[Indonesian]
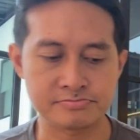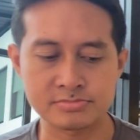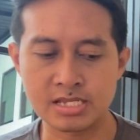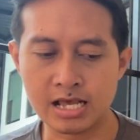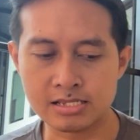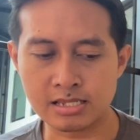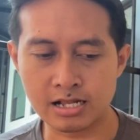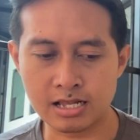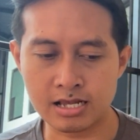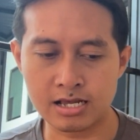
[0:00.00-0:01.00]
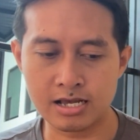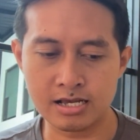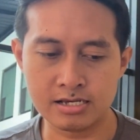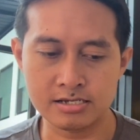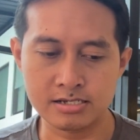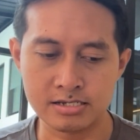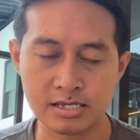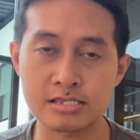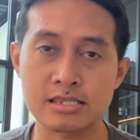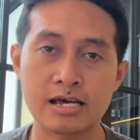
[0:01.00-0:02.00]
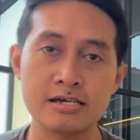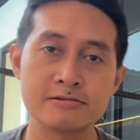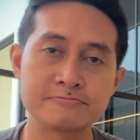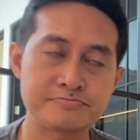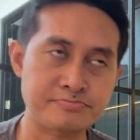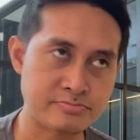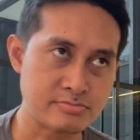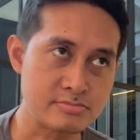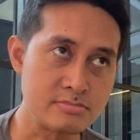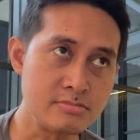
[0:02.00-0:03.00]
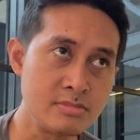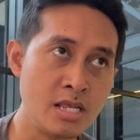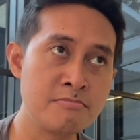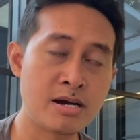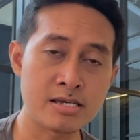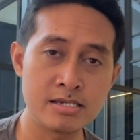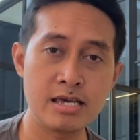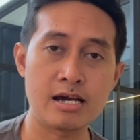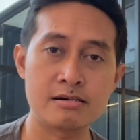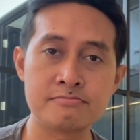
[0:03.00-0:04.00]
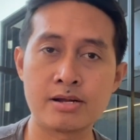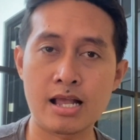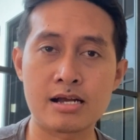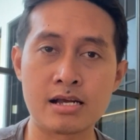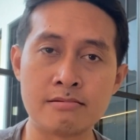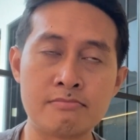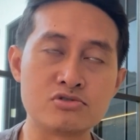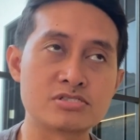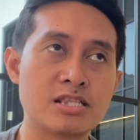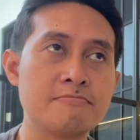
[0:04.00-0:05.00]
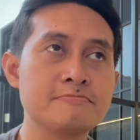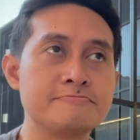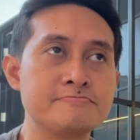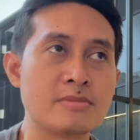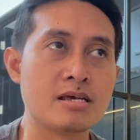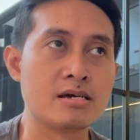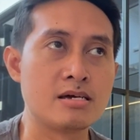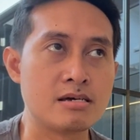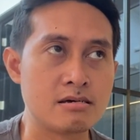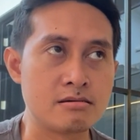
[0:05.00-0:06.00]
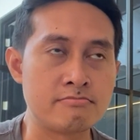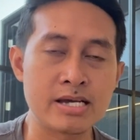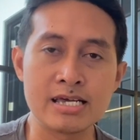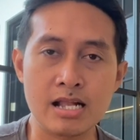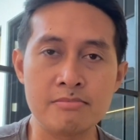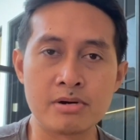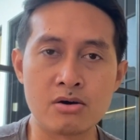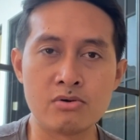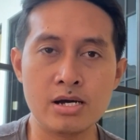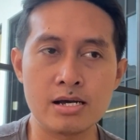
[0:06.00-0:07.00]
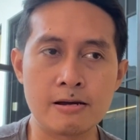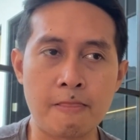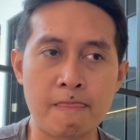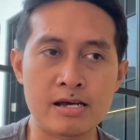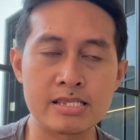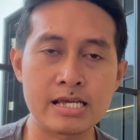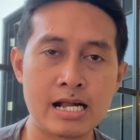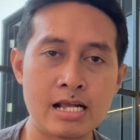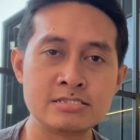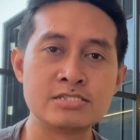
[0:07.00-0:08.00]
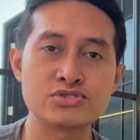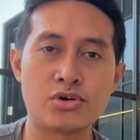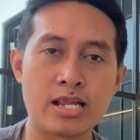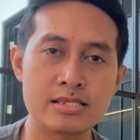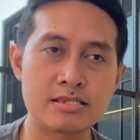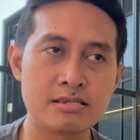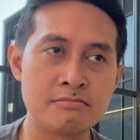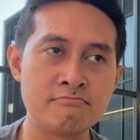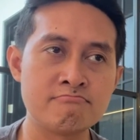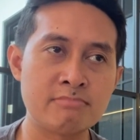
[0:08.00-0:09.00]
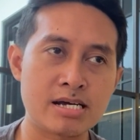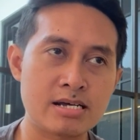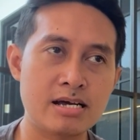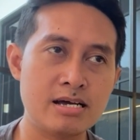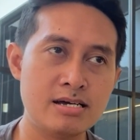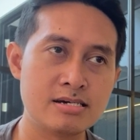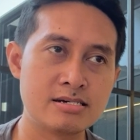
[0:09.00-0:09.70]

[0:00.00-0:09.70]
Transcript: di antara kita bagi yang beragama muslim mengira bahwa ketika rajin sholat maka